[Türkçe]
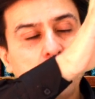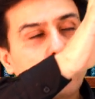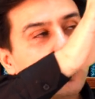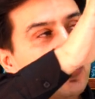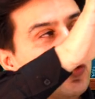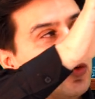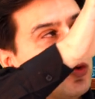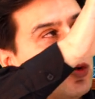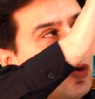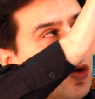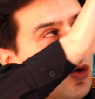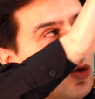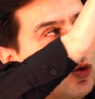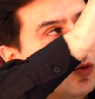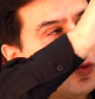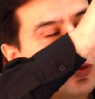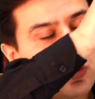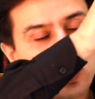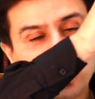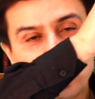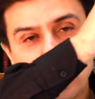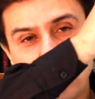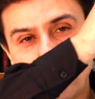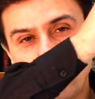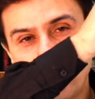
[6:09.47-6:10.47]
Bunu sol
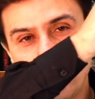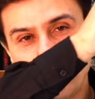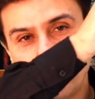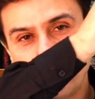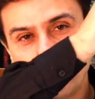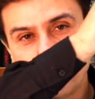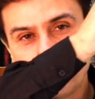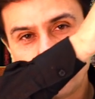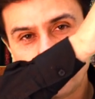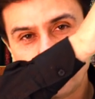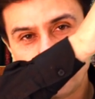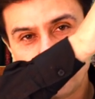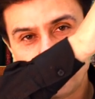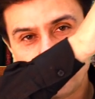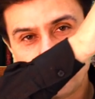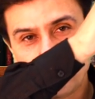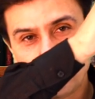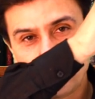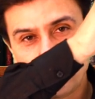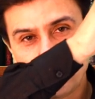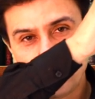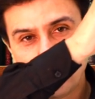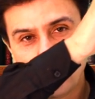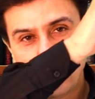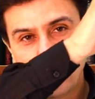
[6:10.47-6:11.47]
üste
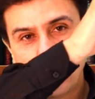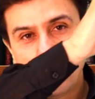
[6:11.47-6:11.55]
koyuyorsunuz.